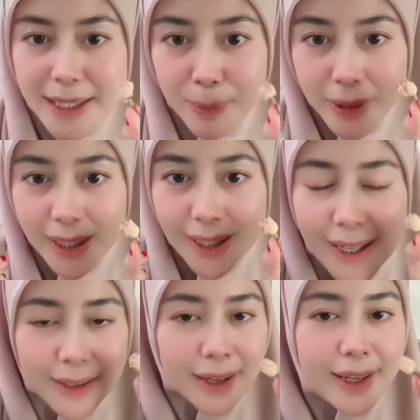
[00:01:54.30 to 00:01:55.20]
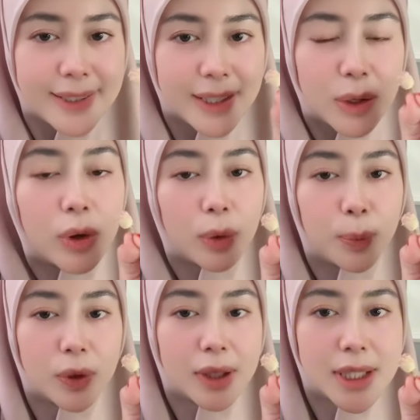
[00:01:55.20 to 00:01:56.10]
seperti ini ya guys. Ini
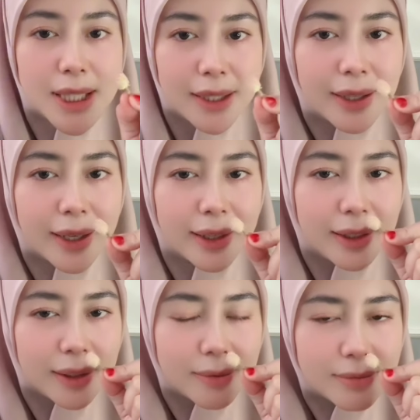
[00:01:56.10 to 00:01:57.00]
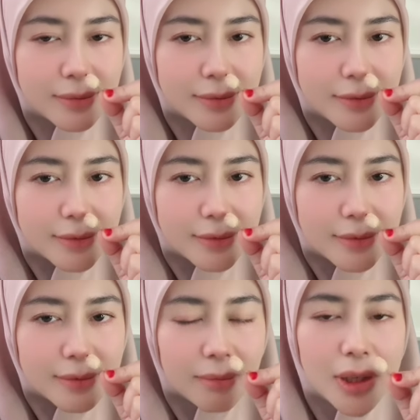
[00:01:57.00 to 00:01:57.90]
walaupun kecil kayak gini,
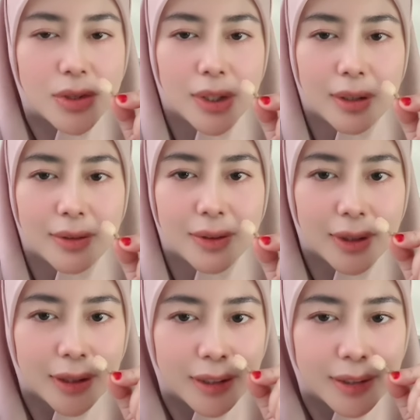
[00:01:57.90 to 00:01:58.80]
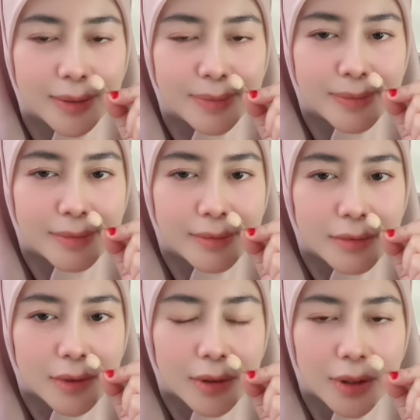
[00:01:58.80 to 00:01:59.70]
Masya Allah.
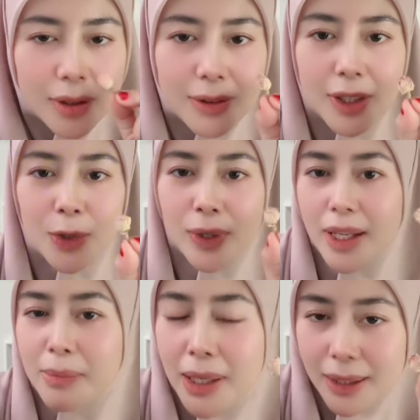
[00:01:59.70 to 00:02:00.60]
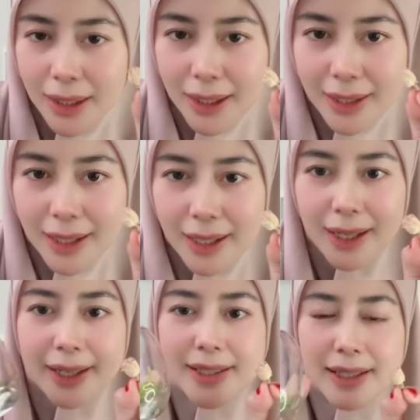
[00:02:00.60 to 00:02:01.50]
Ya Allah, wangi banget ini ya
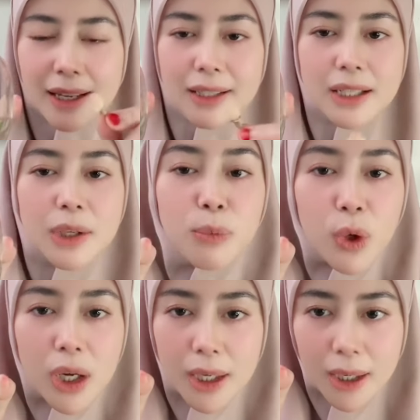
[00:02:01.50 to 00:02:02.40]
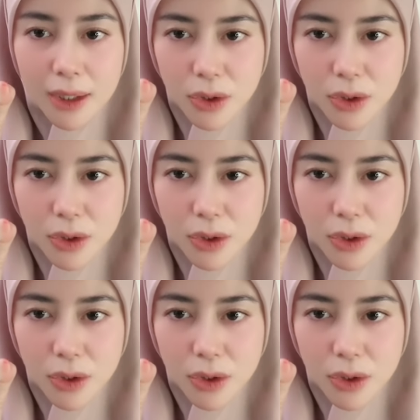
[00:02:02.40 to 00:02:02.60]
guys ya. Jadi bunga kenanga